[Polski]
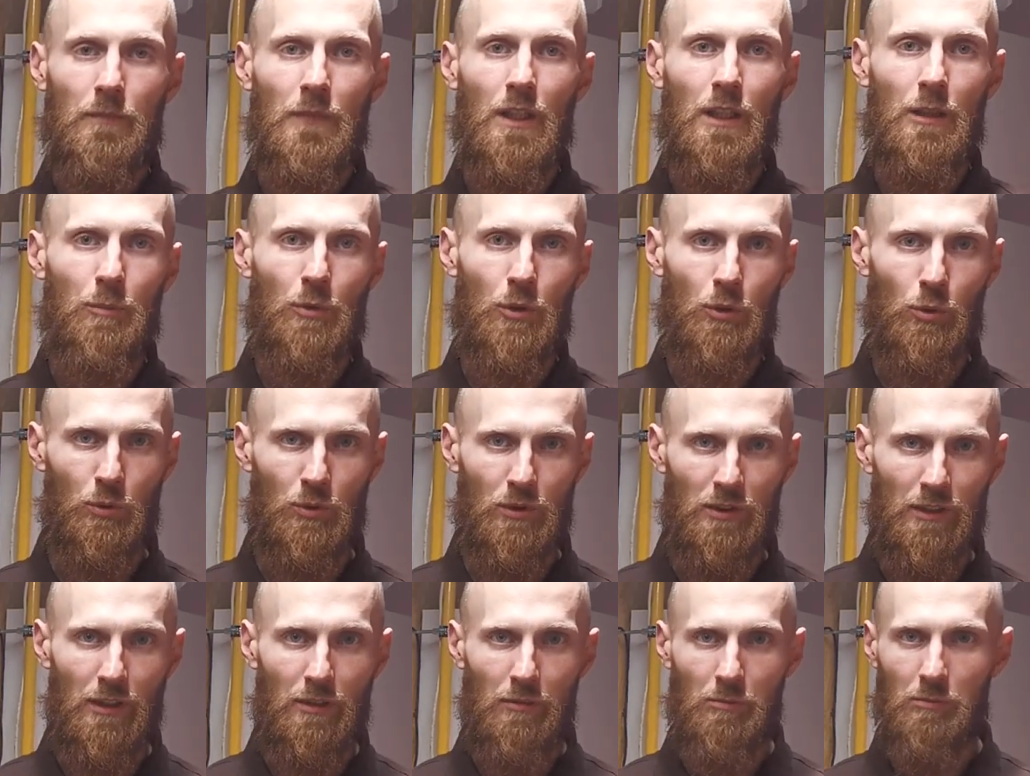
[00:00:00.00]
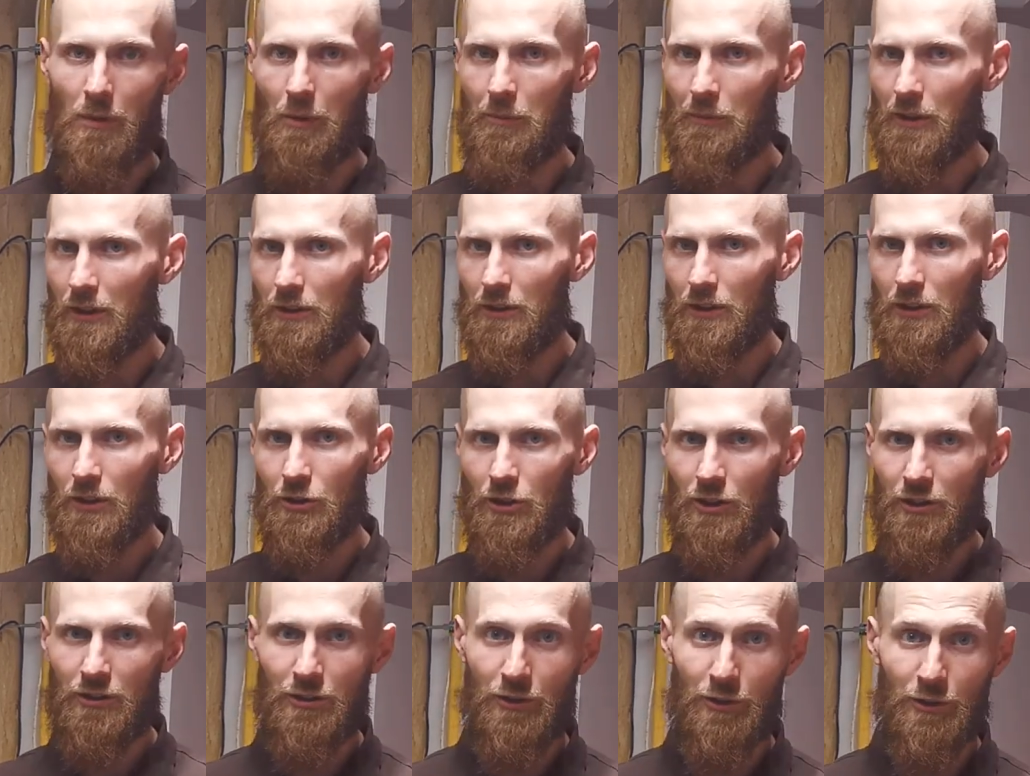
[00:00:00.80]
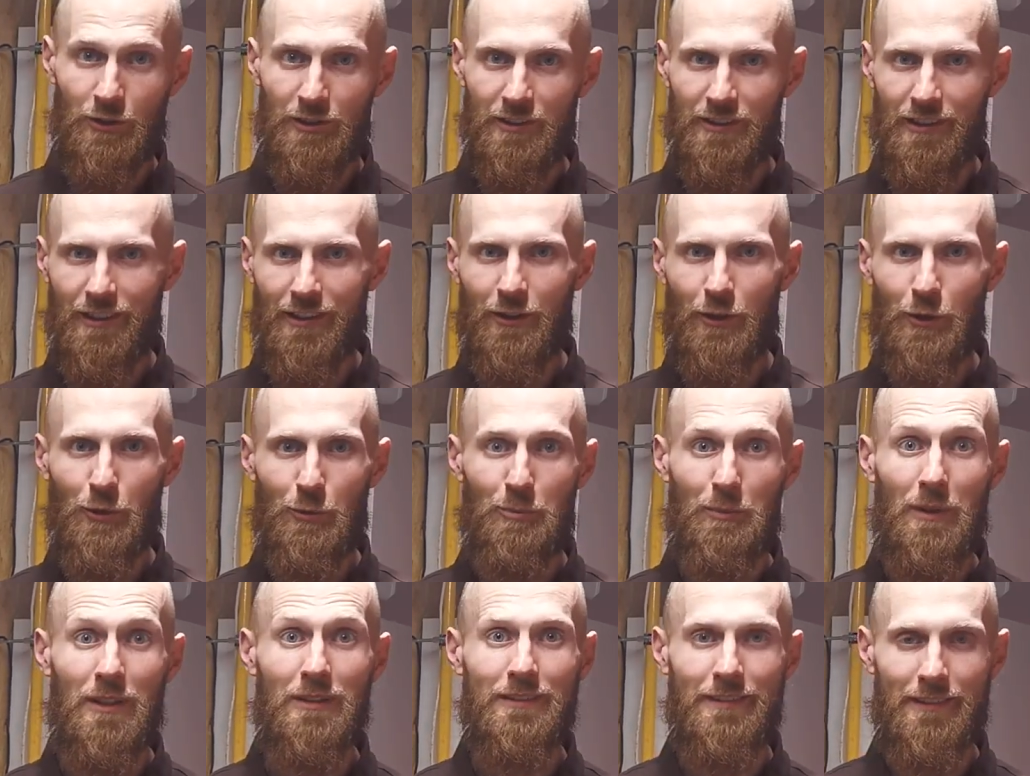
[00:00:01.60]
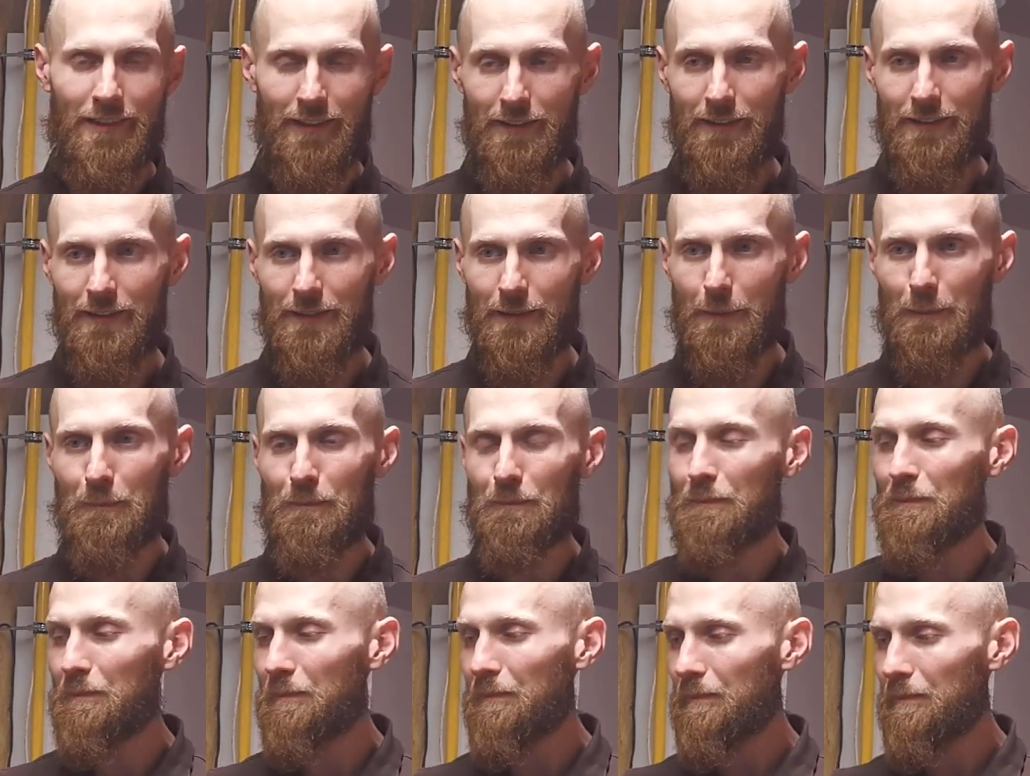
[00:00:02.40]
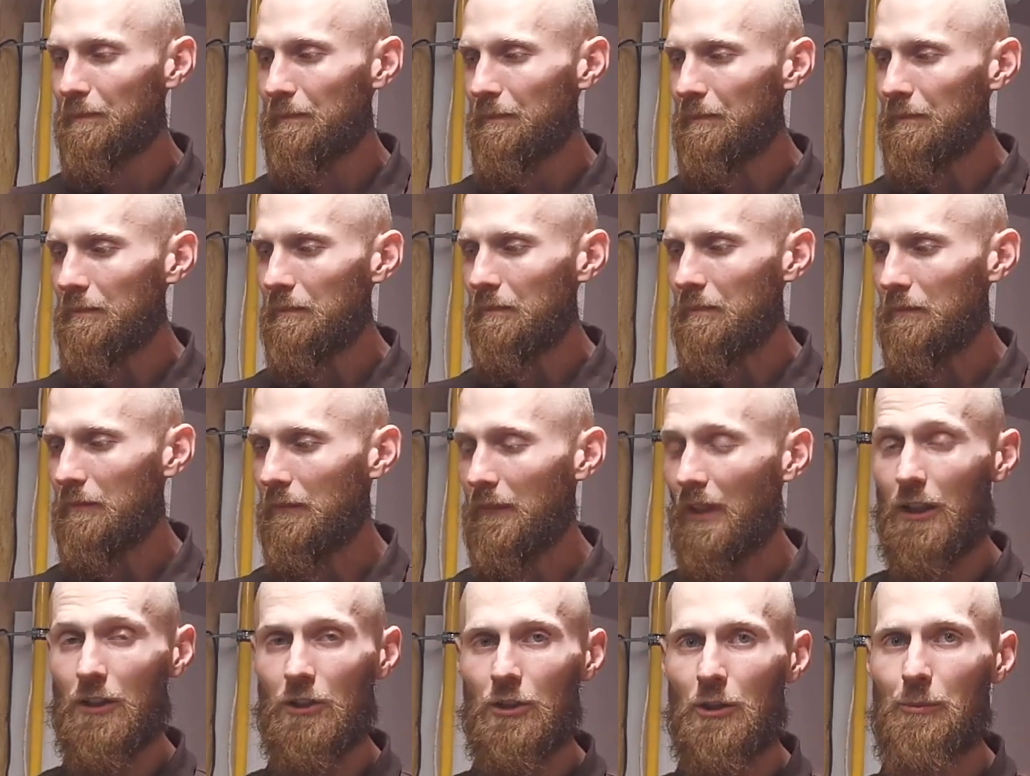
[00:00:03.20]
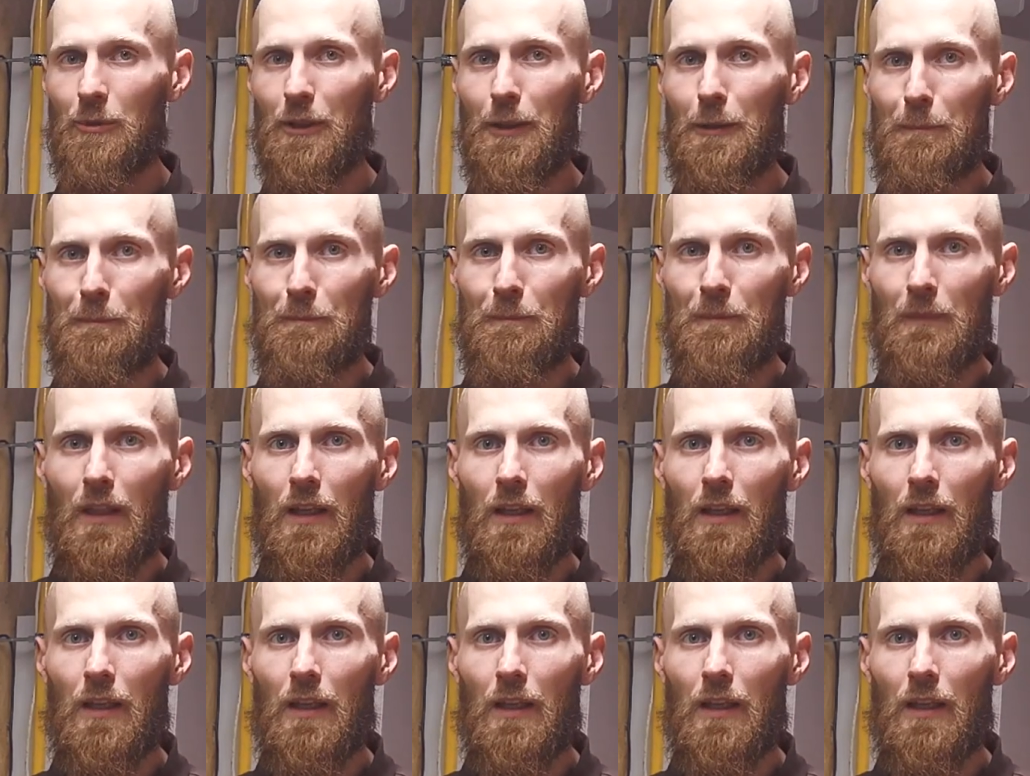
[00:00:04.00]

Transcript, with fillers: tak pokrótce. Mam nadzieję, że coś z tego ma sens dla Ciebie.